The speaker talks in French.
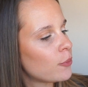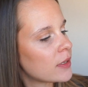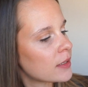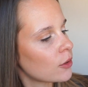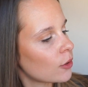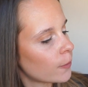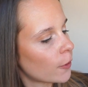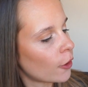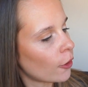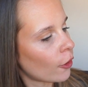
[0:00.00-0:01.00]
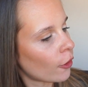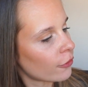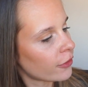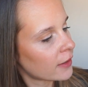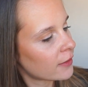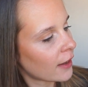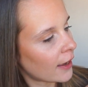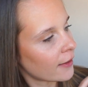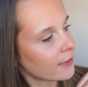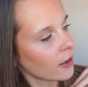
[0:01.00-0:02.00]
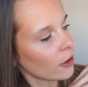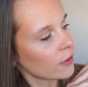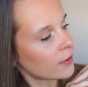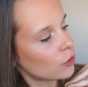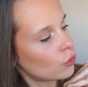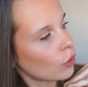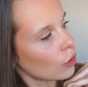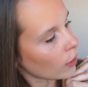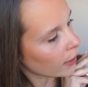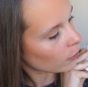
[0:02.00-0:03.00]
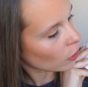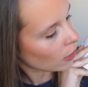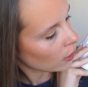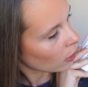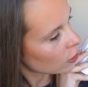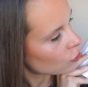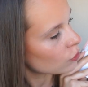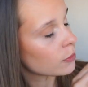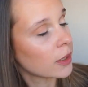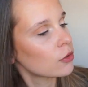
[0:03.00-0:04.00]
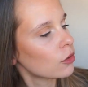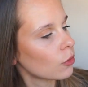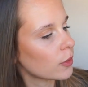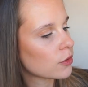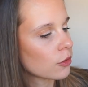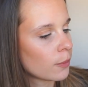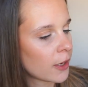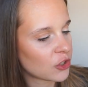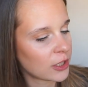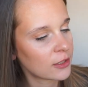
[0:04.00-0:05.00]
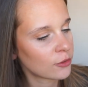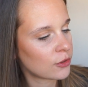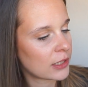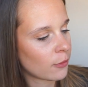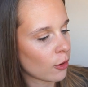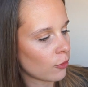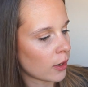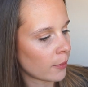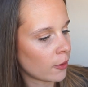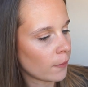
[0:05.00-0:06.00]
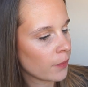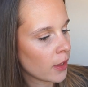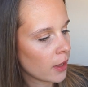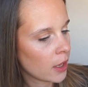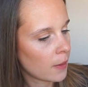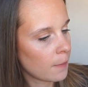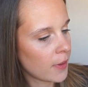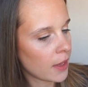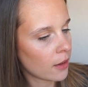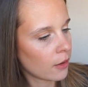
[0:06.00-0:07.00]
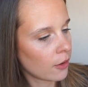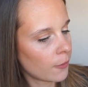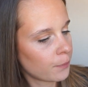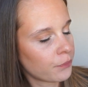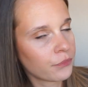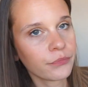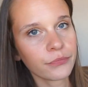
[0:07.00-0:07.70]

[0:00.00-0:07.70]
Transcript: puisque euh, en fait à l'intérieur c'est tout en noir et blanc. Alors là je suis bien sûr tombée sur une plage exclusivement en noir et blanc mais vous euh,